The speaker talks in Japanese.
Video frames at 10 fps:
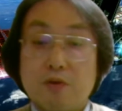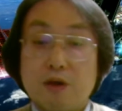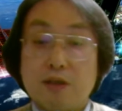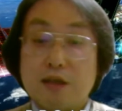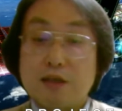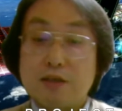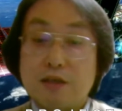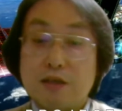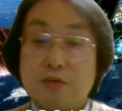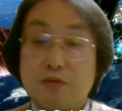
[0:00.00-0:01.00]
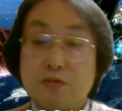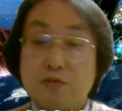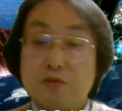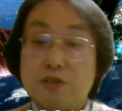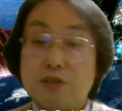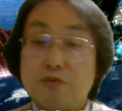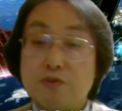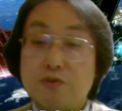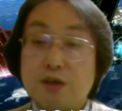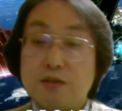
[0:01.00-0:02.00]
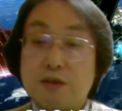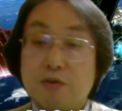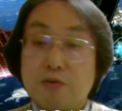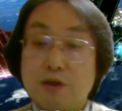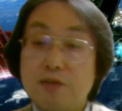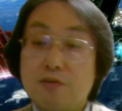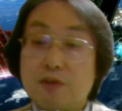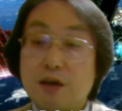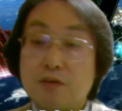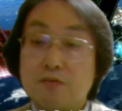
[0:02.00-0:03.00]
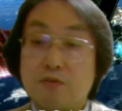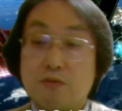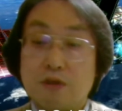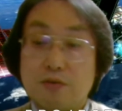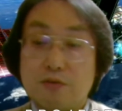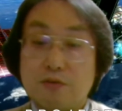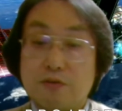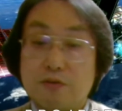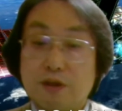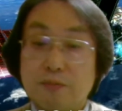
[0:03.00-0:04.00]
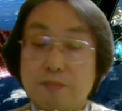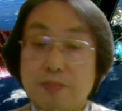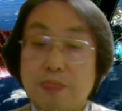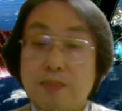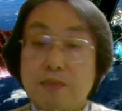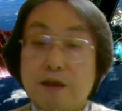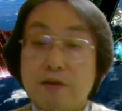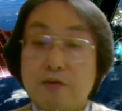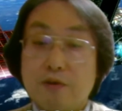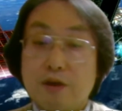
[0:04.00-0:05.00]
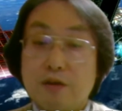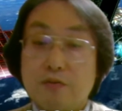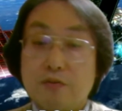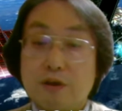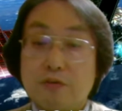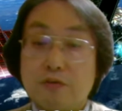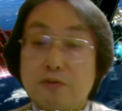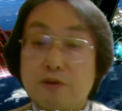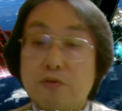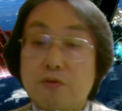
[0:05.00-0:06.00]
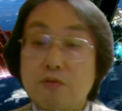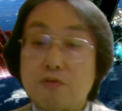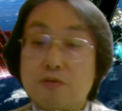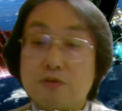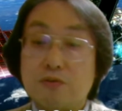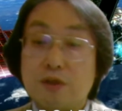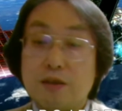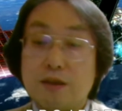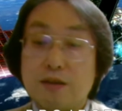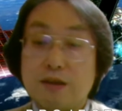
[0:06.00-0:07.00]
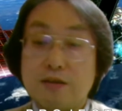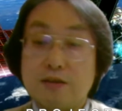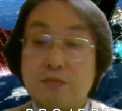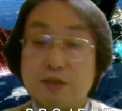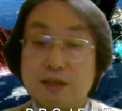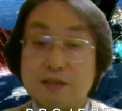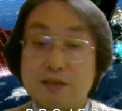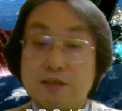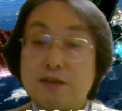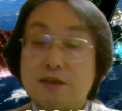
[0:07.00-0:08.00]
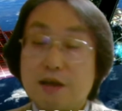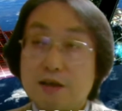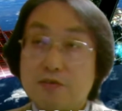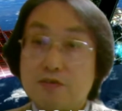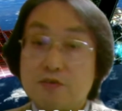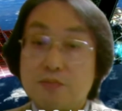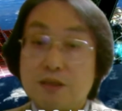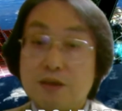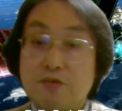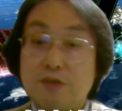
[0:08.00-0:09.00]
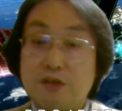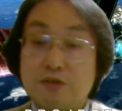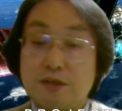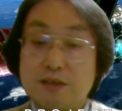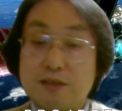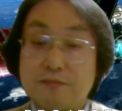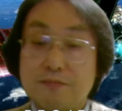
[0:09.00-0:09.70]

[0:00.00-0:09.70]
小型探査機による新宇宙探査を頻度高く行うことによって、太陽系におけるより多くの焦点大探査を目指し、開発を進めているミッションです。